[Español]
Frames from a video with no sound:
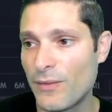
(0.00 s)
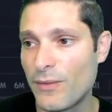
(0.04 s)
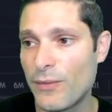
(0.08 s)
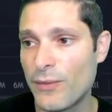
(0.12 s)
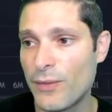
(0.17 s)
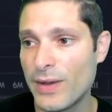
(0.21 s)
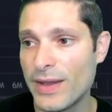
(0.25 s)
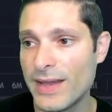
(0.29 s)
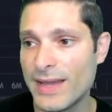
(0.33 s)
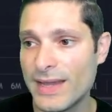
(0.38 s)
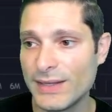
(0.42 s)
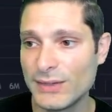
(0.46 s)

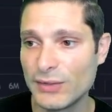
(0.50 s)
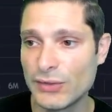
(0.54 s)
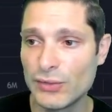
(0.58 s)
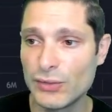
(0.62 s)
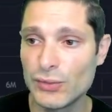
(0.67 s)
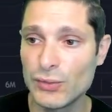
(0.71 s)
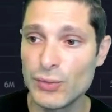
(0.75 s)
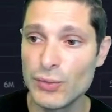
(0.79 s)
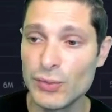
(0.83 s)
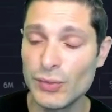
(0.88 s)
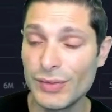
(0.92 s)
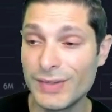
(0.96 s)
fue
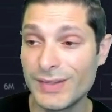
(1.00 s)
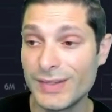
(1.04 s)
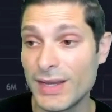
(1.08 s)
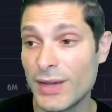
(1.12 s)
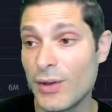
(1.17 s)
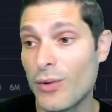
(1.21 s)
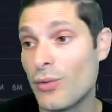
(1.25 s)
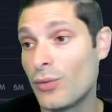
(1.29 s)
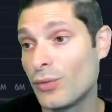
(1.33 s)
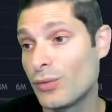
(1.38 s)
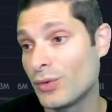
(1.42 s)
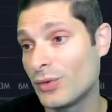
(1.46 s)
su
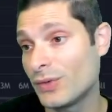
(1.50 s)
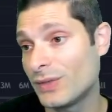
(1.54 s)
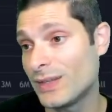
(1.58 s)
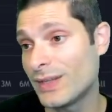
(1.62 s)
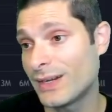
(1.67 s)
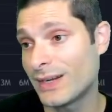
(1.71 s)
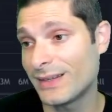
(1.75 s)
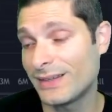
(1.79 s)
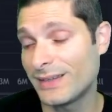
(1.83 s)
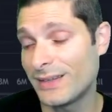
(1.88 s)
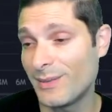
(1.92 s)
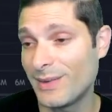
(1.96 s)
segundo
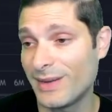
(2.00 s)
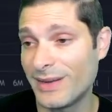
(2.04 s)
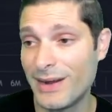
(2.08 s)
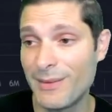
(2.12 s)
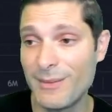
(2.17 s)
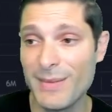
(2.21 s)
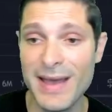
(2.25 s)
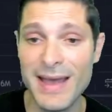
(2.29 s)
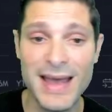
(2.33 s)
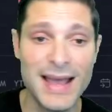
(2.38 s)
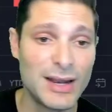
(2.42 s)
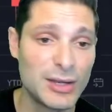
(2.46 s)
cierre semanal
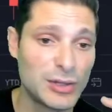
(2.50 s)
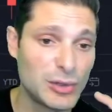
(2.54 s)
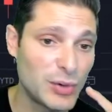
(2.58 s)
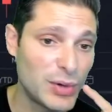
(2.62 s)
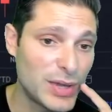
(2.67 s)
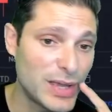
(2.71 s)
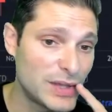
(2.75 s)
más alto